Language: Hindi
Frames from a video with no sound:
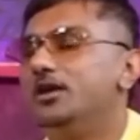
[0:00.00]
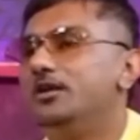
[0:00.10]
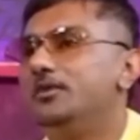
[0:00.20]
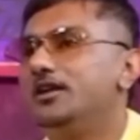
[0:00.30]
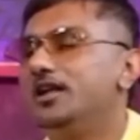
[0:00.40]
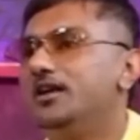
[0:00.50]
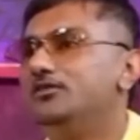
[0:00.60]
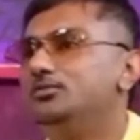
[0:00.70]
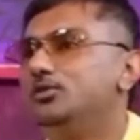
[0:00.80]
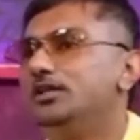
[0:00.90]
कोई अगर मेरे
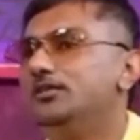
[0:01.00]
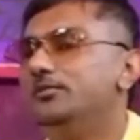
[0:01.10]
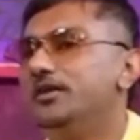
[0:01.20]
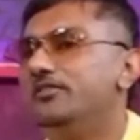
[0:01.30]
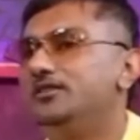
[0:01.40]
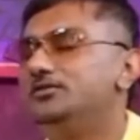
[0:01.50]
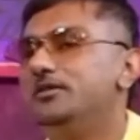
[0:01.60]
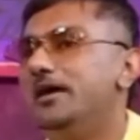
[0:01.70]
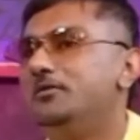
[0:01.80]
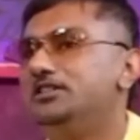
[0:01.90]
खिलाफ कुछ बोलता है तो मेरे
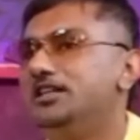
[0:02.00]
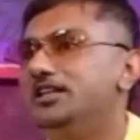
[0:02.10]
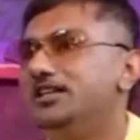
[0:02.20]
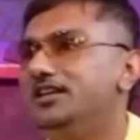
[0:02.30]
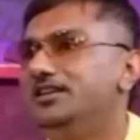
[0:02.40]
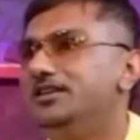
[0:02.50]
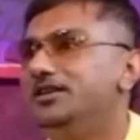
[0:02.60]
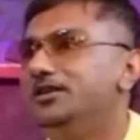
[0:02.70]
फैंस उसकी बैंड बजा देते हैं